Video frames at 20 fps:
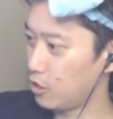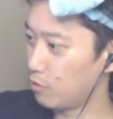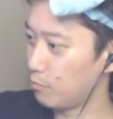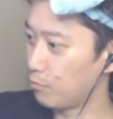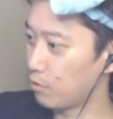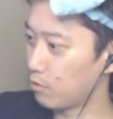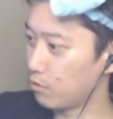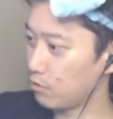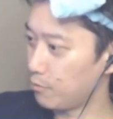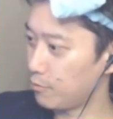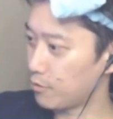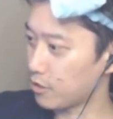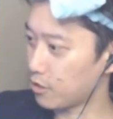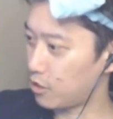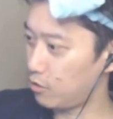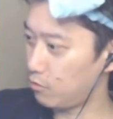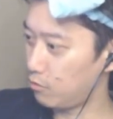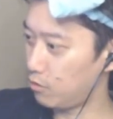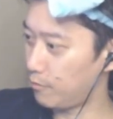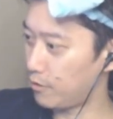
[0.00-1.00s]
モロニームさん、
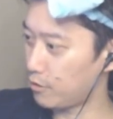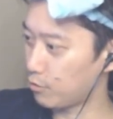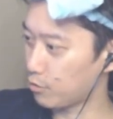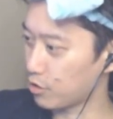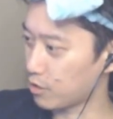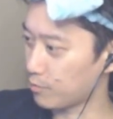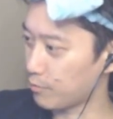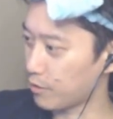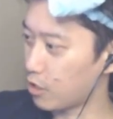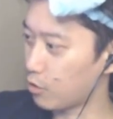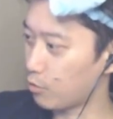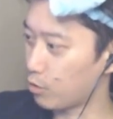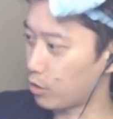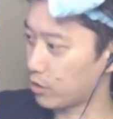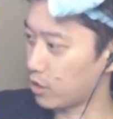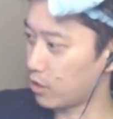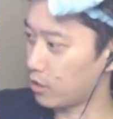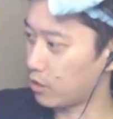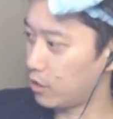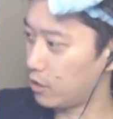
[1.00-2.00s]
昨日はマジお疲れ様、かっこよ
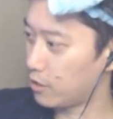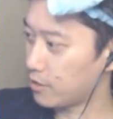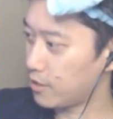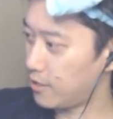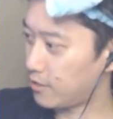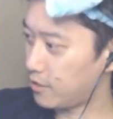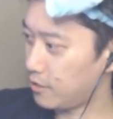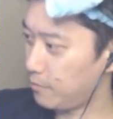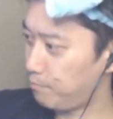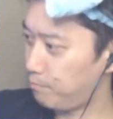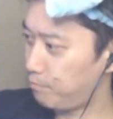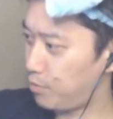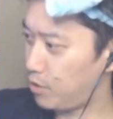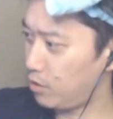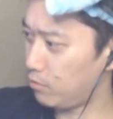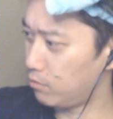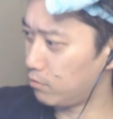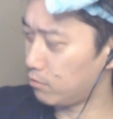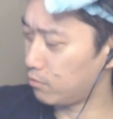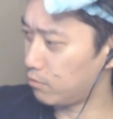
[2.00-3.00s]
かった。最近、
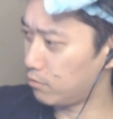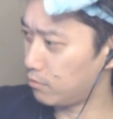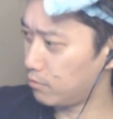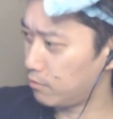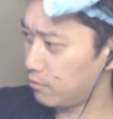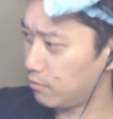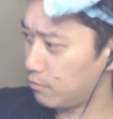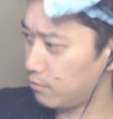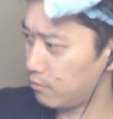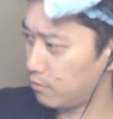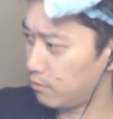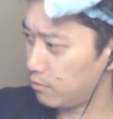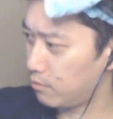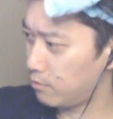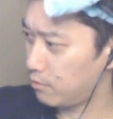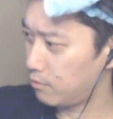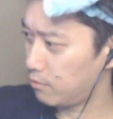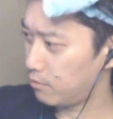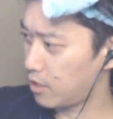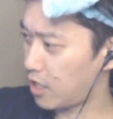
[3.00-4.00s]
ピノの
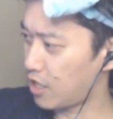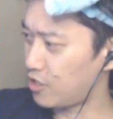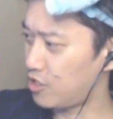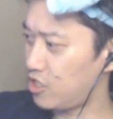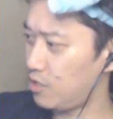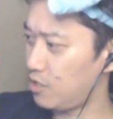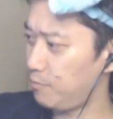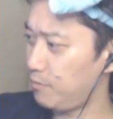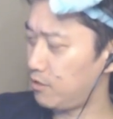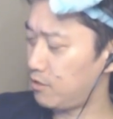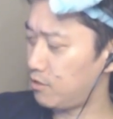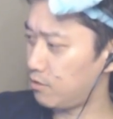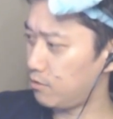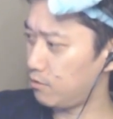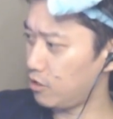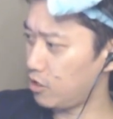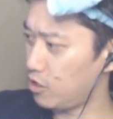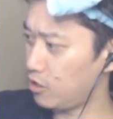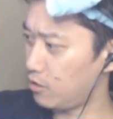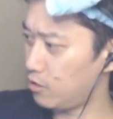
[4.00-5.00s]
蜂
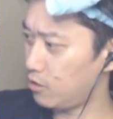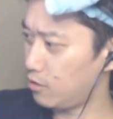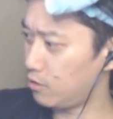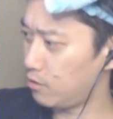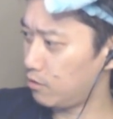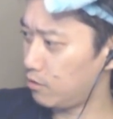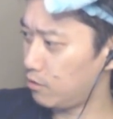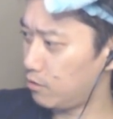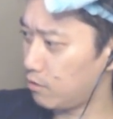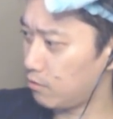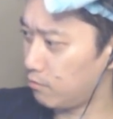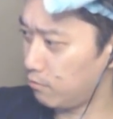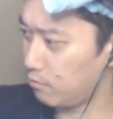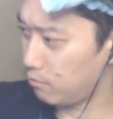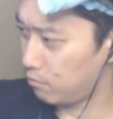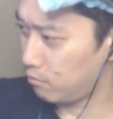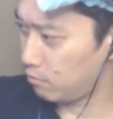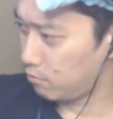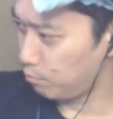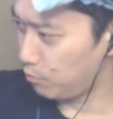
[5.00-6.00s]
蜜、
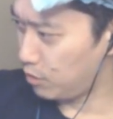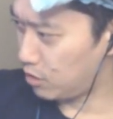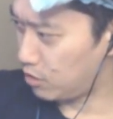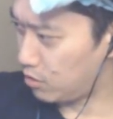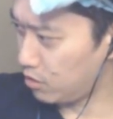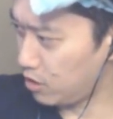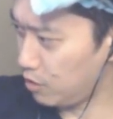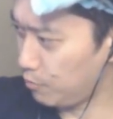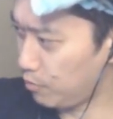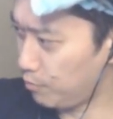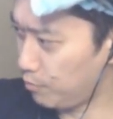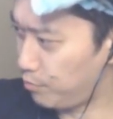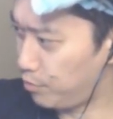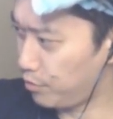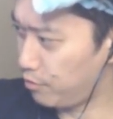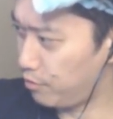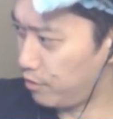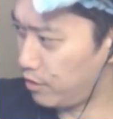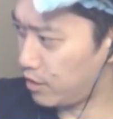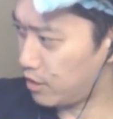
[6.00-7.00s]
蜜芋
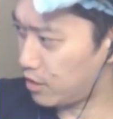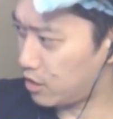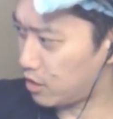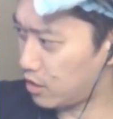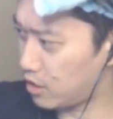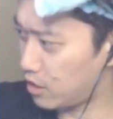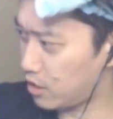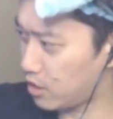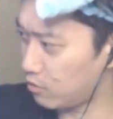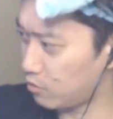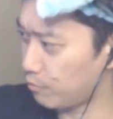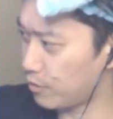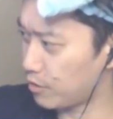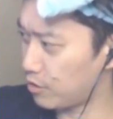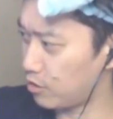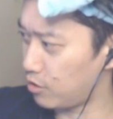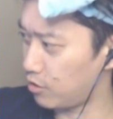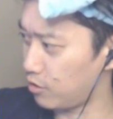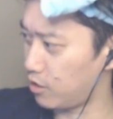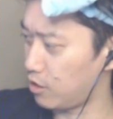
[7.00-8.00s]
ブリュレ味がうま
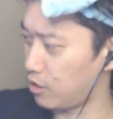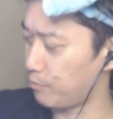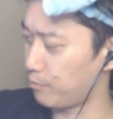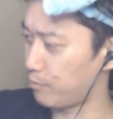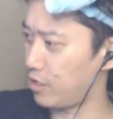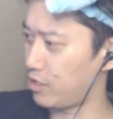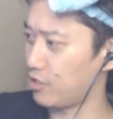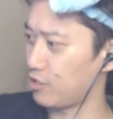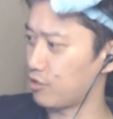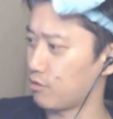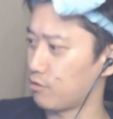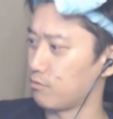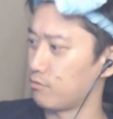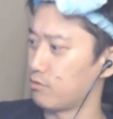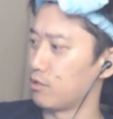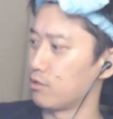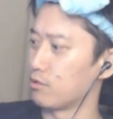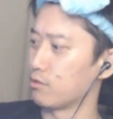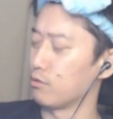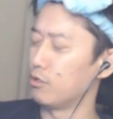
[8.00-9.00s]
すぎて毎日食っ
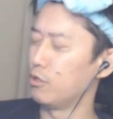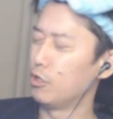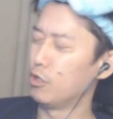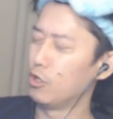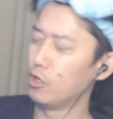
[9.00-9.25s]
てるぞ。